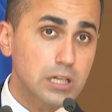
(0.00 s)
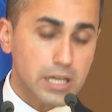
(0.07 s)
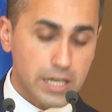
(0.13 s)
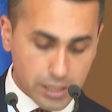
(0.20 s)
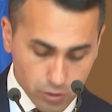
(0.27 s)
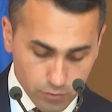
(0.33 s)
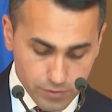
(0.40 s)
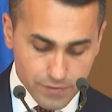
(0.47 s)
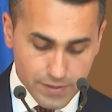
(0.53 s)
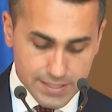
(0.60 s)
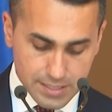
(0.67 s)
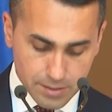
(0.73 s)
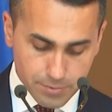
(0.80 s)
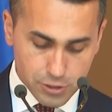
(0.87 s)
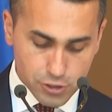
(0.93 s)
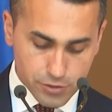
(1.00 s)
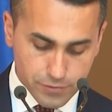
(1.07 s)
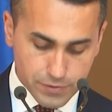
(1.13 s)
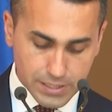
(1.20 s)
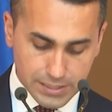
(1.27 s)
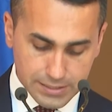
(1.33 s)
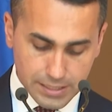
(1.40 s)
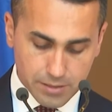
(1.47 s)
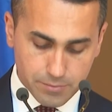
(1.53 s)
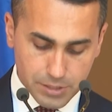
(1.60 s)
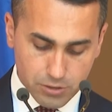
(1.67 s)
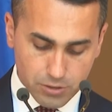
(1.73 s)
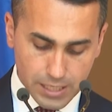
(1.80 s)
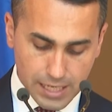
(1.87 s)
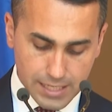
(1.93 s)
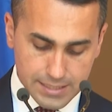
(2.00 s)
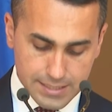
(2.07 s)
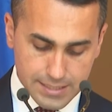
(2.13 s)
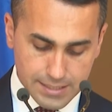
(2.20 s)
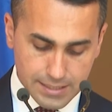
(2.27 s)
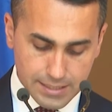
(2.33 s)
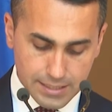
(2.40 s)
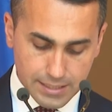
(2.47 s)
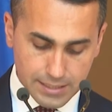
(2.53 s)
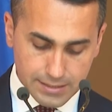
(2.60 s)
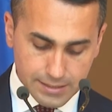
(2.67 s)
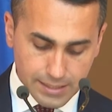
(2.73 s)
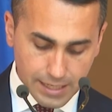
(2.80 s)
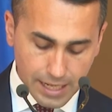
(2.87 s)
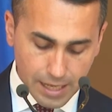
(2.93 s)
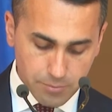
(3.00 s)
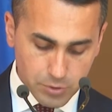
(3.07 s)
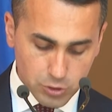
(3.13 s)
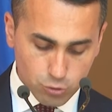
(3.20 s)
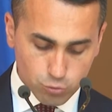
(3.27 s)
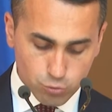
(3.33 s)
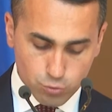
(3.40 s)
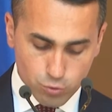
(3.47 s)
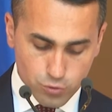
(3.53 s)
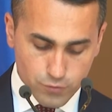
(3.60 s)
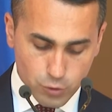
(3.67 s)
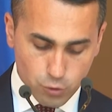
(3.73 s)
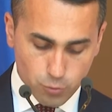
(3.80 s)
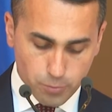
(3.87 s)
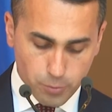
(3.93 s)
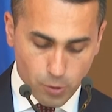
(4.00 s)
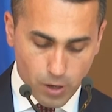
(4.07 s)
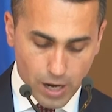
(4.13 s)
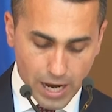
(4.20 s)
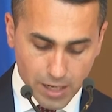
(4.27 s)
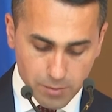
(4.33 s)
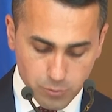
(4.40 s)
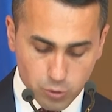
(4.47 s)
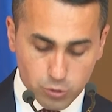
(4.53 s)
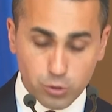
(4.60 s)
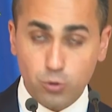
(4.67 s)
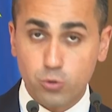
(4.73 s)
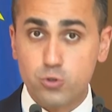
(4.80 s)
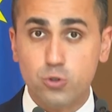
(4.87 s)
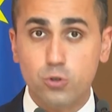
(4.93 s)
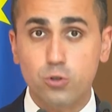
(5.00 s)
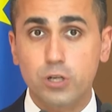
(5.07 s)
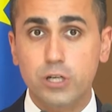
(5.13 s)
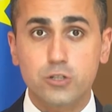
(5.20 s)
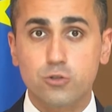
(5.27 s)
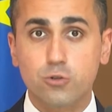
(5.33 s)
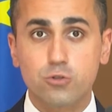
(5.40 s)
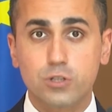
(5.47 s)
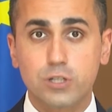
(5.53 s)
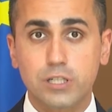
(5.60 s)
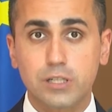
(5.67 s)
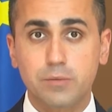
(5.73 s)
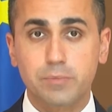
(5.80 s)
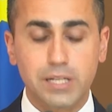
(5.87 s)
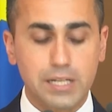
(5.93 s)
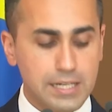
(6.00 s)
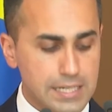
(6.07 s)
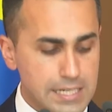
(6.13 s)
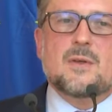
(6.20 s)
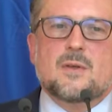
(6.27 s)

e convivenza pacifica delle minoranze nell'ambito di uno sviluppo armonioso e sostenibile.